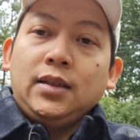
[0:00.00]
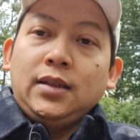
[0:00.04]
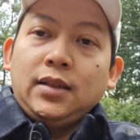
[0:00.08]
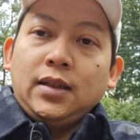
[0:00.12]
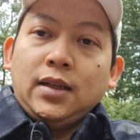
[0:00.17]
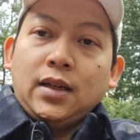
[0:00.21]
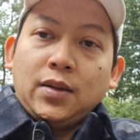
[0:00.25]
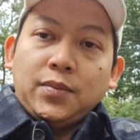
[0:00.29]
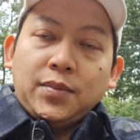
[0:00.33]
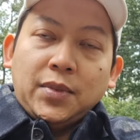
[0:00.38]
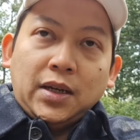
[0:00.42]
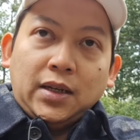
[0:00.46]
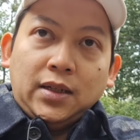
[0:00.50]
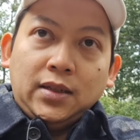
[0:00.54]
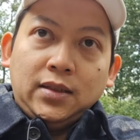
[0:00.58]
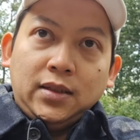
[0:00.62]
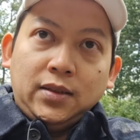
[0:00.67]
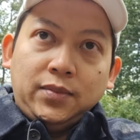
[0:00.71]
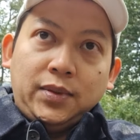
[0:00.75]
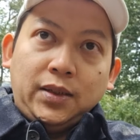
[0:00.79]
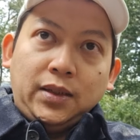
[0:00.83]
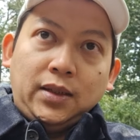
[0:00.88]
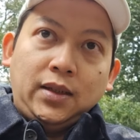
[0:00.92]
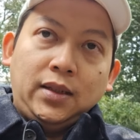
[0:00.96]
yang kemarin
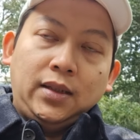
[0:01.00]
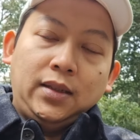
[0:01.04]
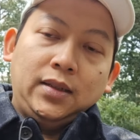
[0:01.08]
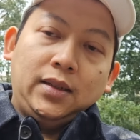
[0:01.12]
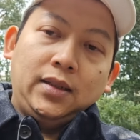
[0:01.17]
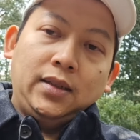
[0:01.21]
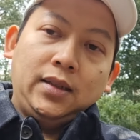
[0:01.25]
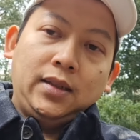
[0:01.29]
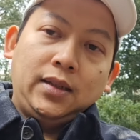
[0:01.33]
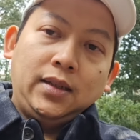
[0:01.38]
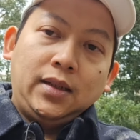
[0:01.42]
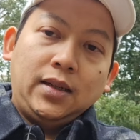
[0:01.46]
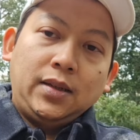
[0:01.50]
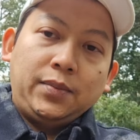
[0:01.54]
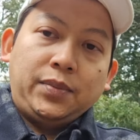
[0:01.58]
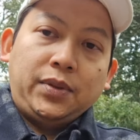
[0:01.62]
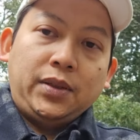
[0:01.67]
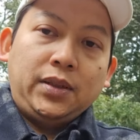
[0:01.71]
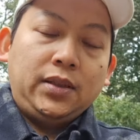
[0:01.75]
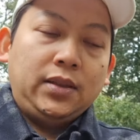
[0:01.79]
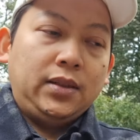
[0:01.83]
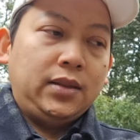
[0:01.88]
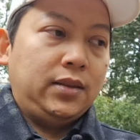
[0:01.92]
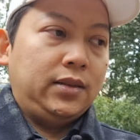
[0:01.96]
saya pakai
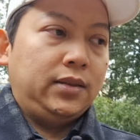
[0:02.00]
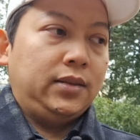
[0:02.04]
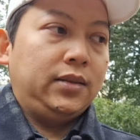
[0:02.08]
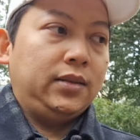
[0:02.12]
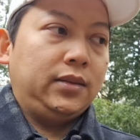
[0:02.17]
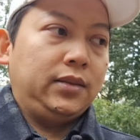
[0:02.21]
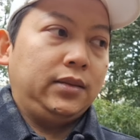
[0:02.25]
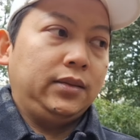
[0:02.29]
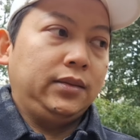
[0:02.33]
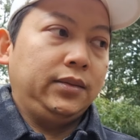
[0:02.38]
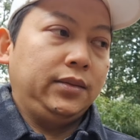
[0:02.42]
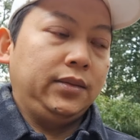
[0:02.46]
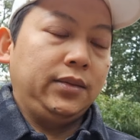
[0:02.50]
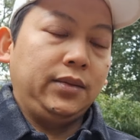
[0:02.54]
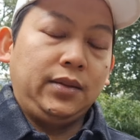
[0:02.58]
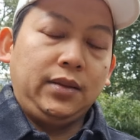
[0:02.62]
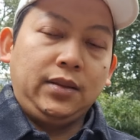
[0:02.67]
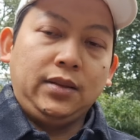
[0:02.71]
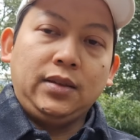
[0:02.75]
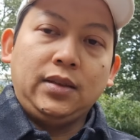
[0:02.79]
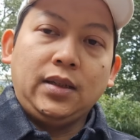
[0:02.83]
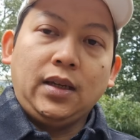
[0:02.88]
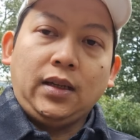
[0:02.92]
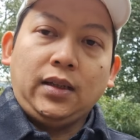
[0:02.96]
apa
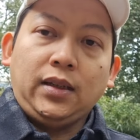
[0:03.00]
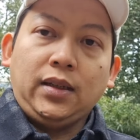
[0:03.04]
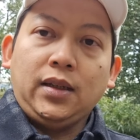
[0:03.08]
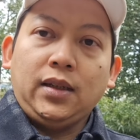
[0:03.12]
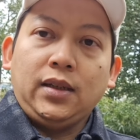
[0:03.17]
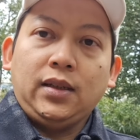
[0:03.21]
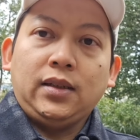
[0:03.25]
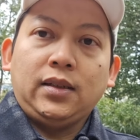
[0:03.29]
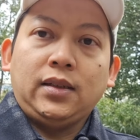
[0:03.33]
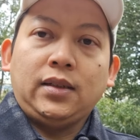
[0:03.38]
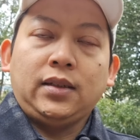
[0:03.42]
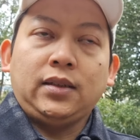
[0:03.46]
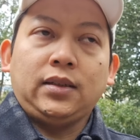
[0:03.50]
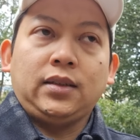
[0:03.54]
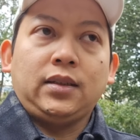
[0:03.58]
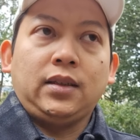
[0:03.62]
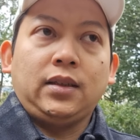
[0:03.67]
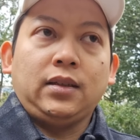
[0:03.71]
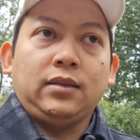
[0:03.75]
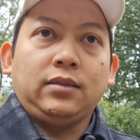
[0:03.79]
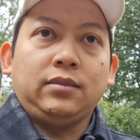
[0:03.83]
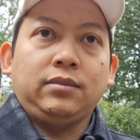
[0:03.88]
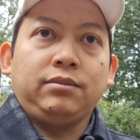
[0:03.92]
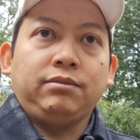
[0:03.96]
jaket
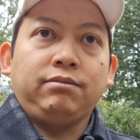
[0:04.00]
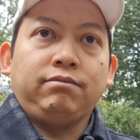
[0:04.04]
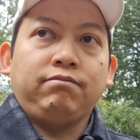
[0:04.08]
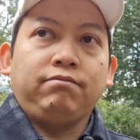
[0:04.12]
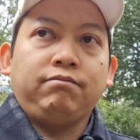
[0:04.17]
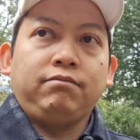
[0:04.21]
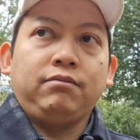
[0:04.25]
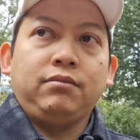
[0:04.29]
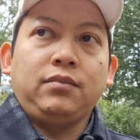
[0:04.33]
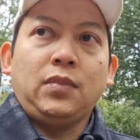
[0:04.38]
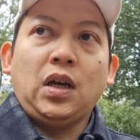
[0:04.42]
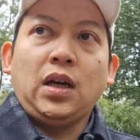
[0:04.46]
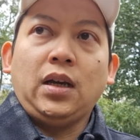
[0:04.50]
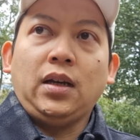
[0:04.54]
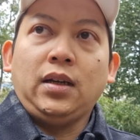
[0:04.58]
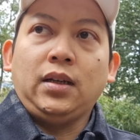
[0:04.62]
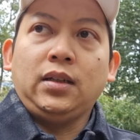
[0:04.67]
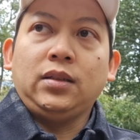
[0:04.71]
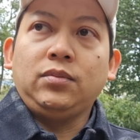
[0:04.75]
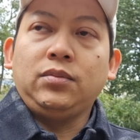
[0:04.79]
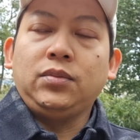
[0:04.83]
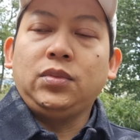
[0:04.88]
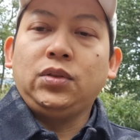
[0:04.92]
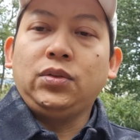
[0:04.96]
yang
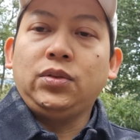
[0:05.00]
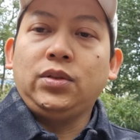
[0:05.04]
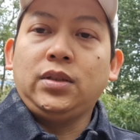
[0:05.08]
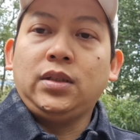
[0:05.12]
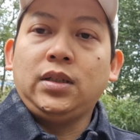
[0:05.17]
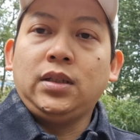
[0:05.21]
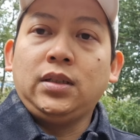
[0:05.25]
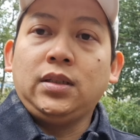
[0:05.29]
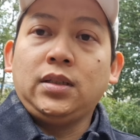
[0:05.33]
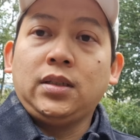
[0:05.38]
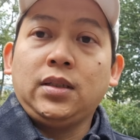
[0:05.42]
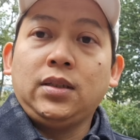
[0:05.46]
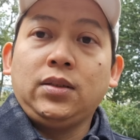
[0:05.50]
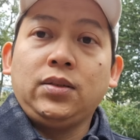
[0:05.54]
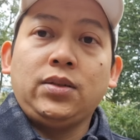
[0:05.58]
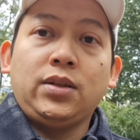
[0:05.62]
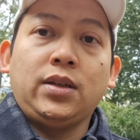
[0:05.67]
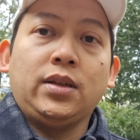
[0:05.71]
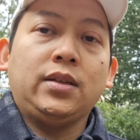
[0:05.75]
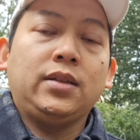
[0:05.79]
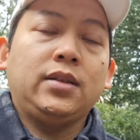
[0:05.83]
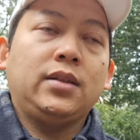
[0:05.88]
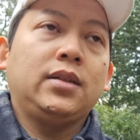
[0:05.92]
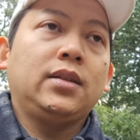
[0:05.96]
bahan blue jeans
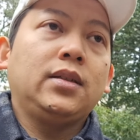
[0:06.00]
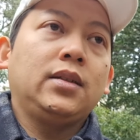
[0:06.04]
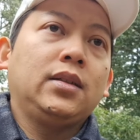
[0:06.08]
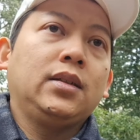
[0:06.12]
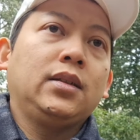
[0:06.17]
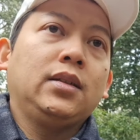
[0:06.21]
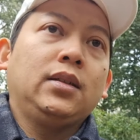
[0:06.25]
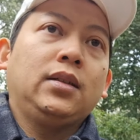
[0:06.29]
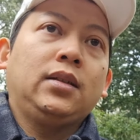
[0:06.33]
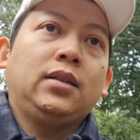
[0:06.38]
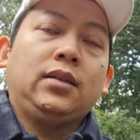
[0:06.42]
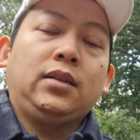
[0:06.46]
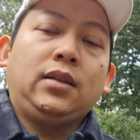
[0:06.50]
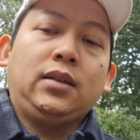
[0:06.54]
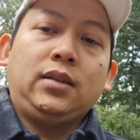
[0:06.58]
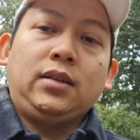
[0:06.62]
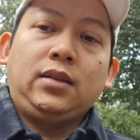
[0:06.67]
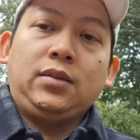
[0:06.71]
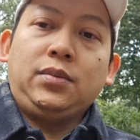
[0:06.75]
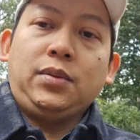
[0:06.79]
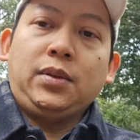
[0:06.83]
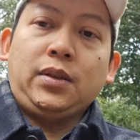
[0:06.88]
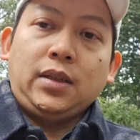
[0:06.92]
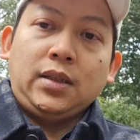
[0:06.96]
gitu ya nah
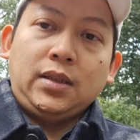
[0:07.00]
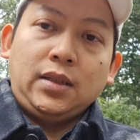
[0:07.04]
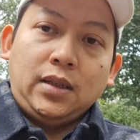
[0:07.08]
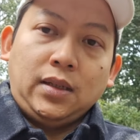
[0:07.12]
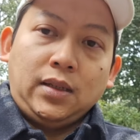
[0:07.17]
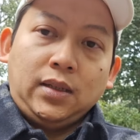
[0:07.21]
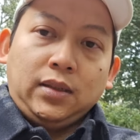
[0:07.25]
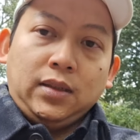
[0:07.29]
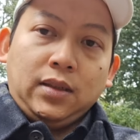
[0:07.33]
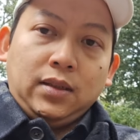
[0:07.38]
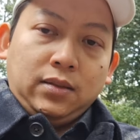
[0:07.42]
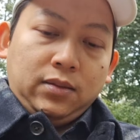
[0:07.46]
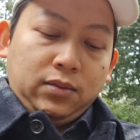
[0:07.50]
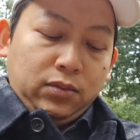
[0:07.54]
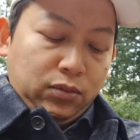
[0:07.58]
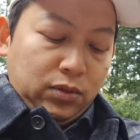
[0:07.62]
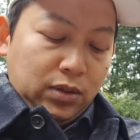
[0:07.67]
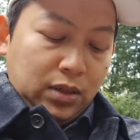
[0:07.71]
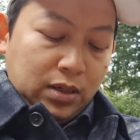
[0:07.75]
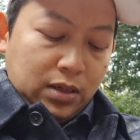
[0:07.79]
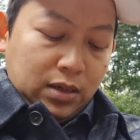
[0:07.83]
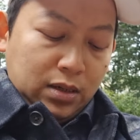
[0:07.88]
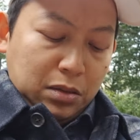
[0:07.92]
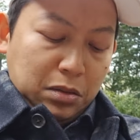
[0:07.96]
ini pakai jaket yang
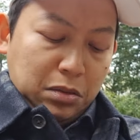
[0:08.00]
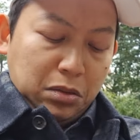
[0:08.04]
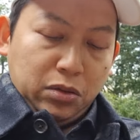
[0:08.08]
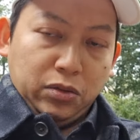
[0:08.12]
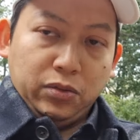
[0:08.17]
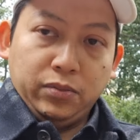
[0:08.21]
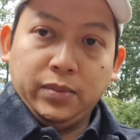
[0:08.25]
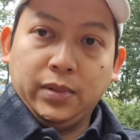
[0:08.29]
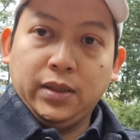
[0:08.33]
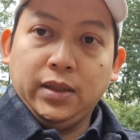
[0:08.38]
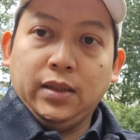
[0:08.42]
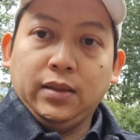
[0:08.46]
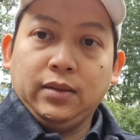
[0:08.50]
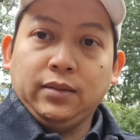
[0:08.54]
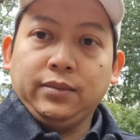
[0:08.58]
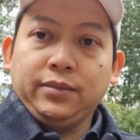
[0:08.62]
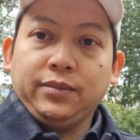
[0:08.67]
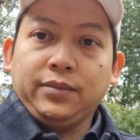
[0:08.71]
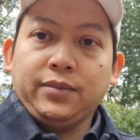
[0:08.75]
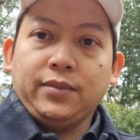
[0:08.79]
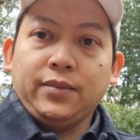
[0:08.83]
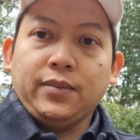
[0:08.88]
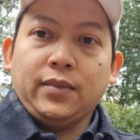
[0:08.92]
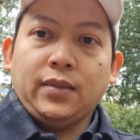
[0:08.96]
udah lumayan
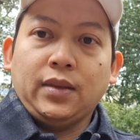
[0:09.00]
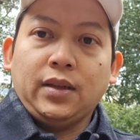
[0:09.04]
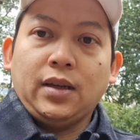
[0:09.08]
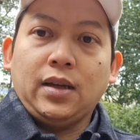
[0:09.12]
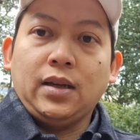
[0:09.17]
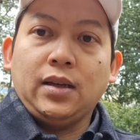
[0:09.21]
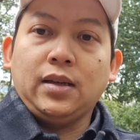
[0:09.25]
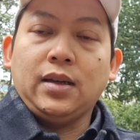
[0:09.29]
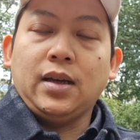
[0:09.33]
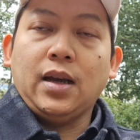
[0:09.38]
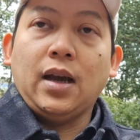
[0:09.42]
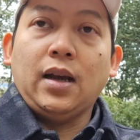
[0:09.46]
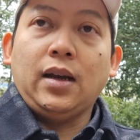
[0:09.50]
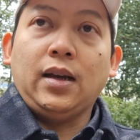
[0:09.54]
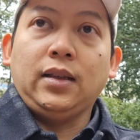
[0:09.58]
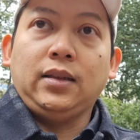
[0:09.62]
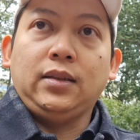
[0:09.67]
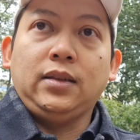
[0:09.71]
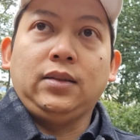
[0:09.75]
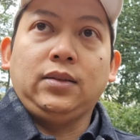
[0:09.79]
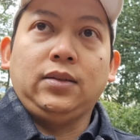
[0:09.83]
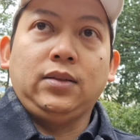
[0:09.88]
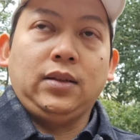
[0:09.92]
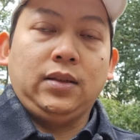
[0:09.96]
hangat
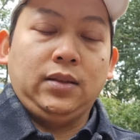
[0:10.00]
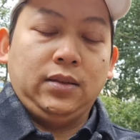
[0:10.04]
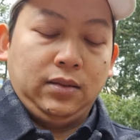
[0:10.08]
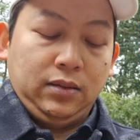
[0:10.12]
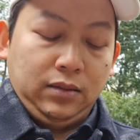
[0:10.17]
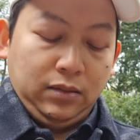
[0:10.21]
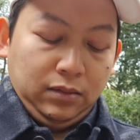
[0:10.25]
gitu lah